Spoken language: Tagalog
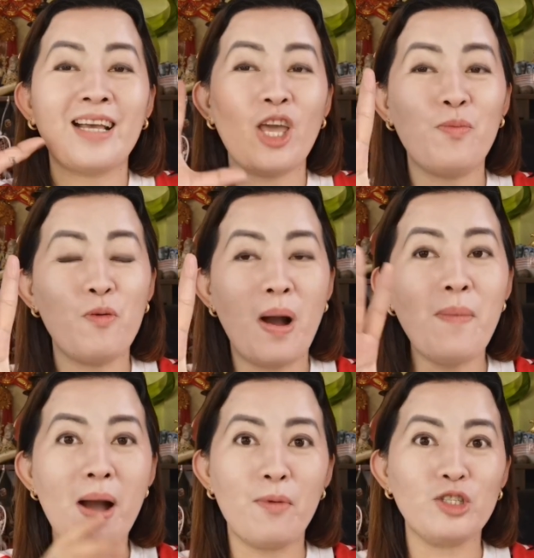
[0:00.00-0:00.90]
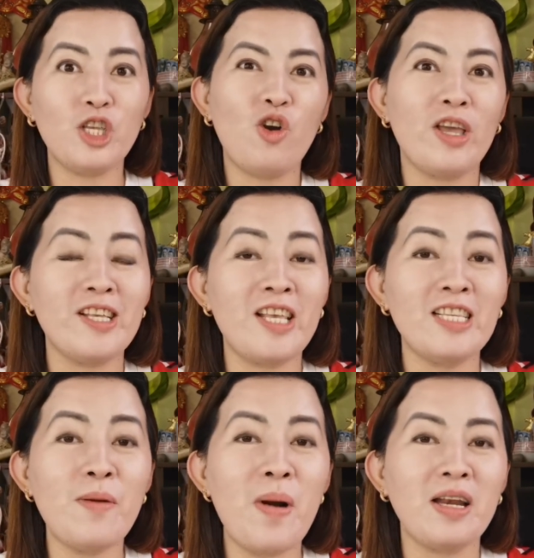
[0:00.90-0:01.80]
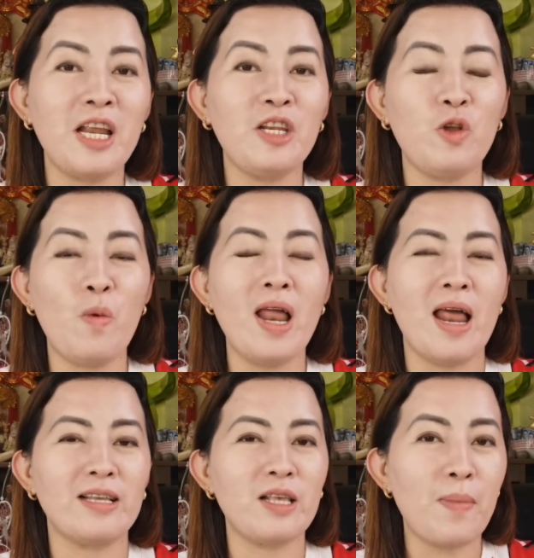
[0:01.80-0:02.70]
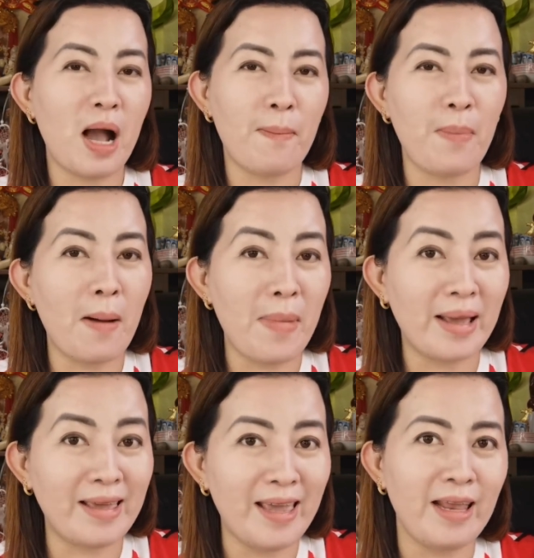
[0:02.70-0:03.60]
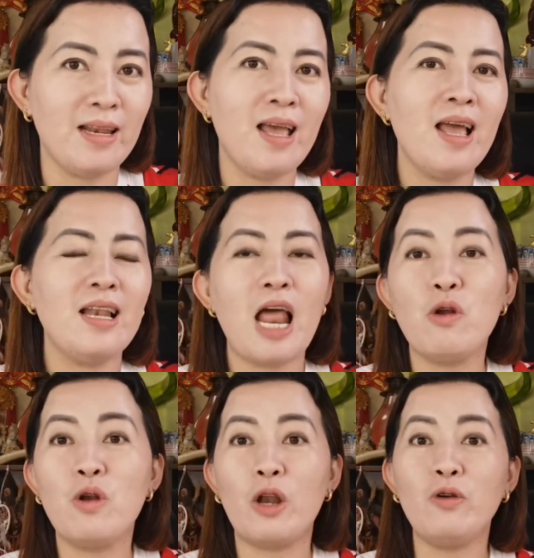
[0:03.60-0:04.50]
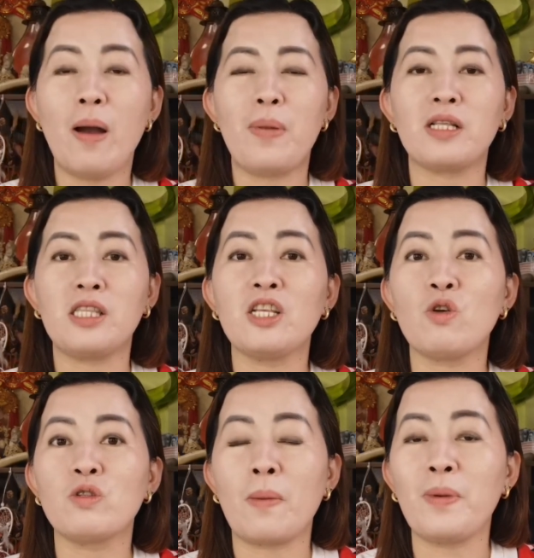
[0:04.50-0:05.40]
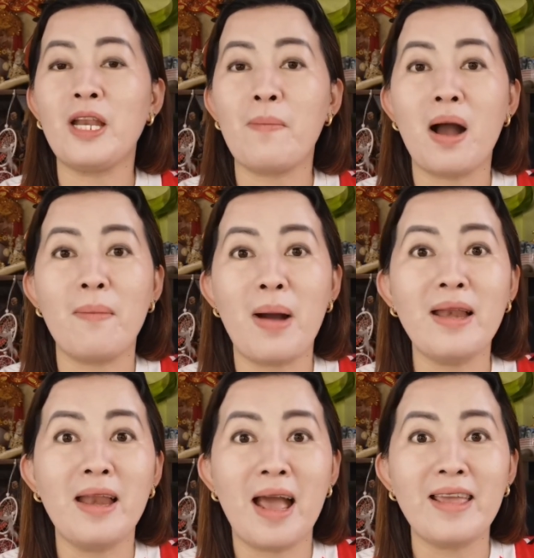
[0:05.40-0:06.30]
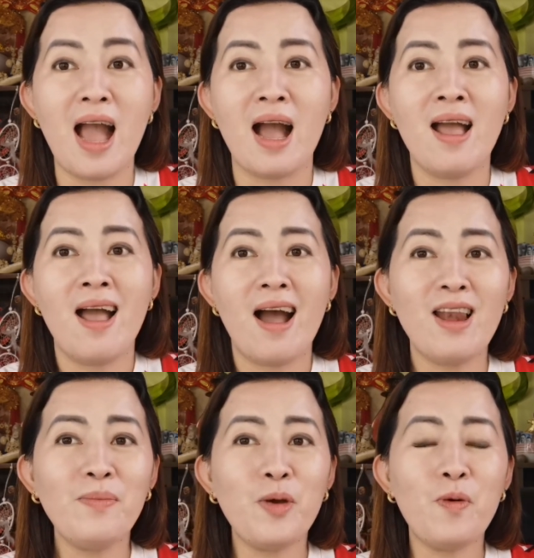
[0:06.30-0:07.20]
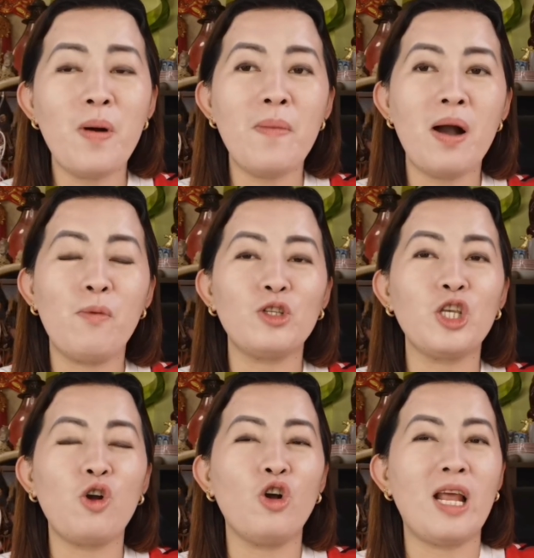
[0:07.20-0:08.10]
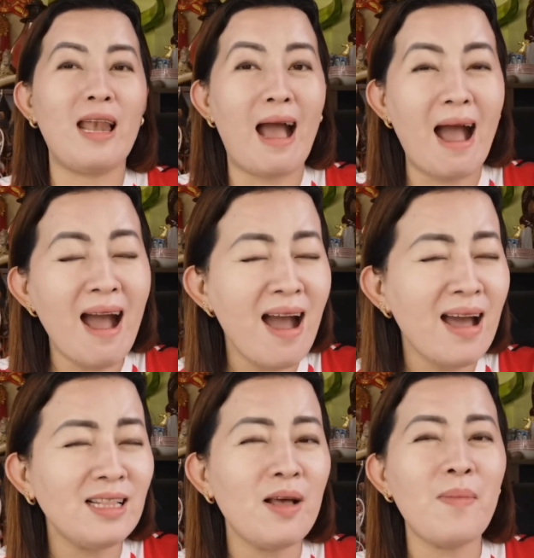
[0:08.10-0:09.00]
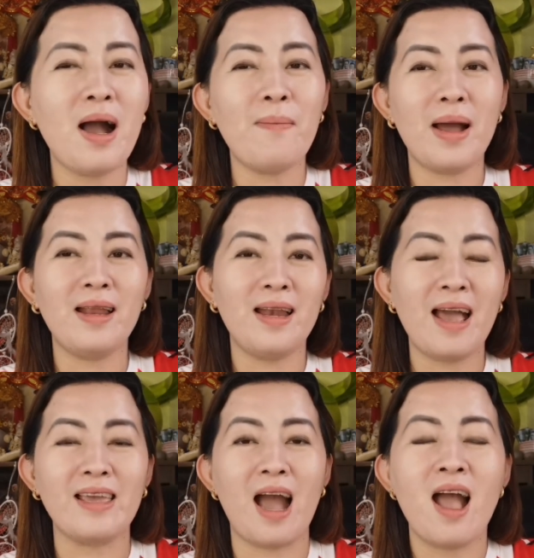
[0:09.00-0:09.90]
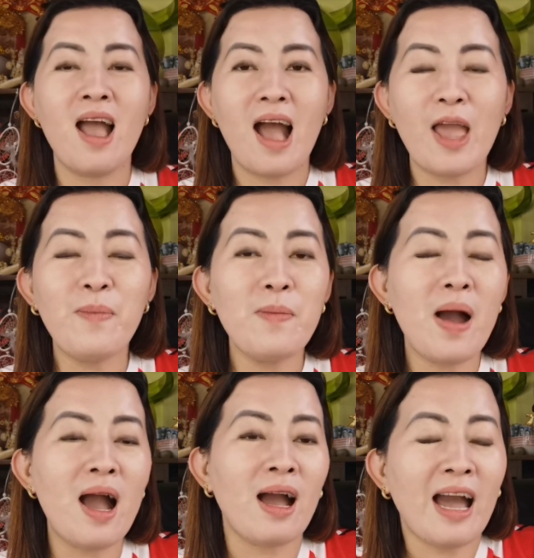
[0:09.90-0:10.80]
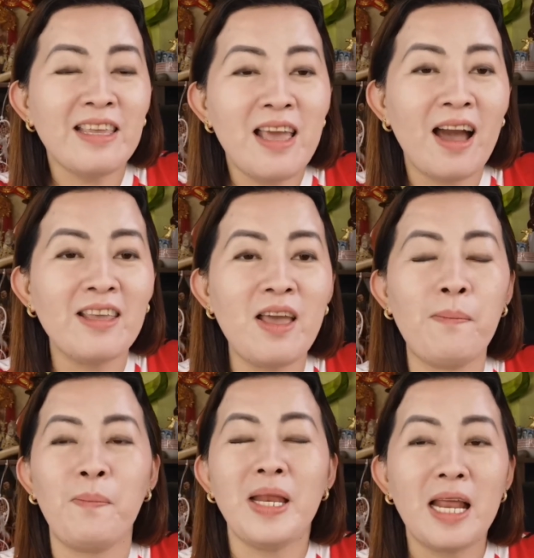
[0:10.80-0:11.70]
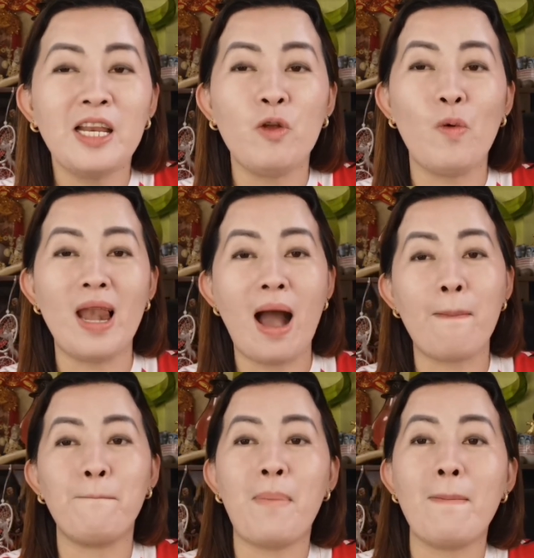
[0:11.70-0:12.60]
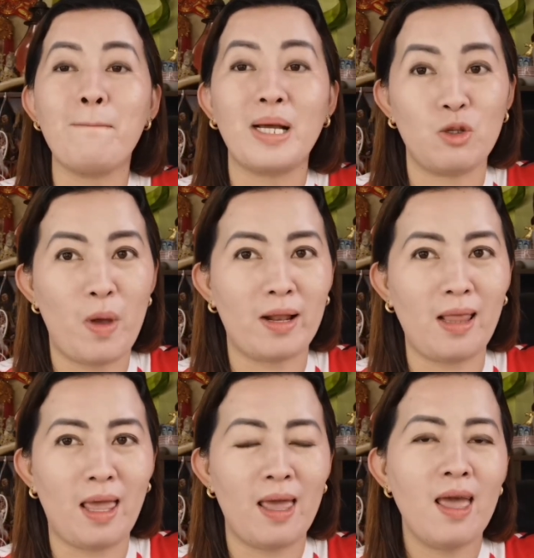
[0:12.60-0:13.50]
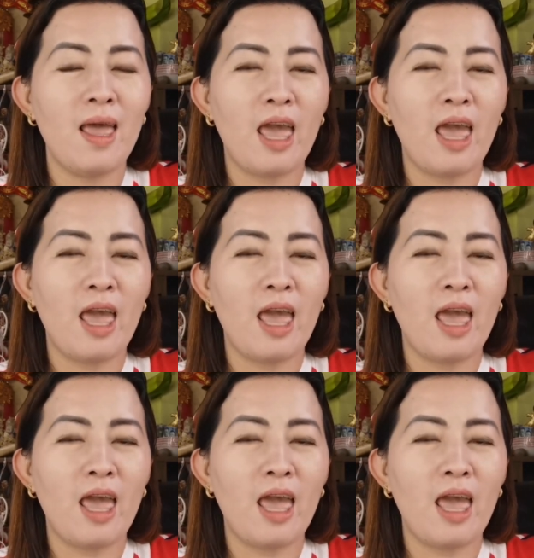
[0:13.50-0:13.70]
Kayo po ba mga bossing ko ay isa sa mga naniniwala sa mga pamahiin? Lalo-lalo na pagdating sa usapin ng mga mananaya. Alam niyo po ba mga bossing ko na lahat ng mga mananaya ay may mga kanya-kanyang pinaniniwala ang pampaswerte.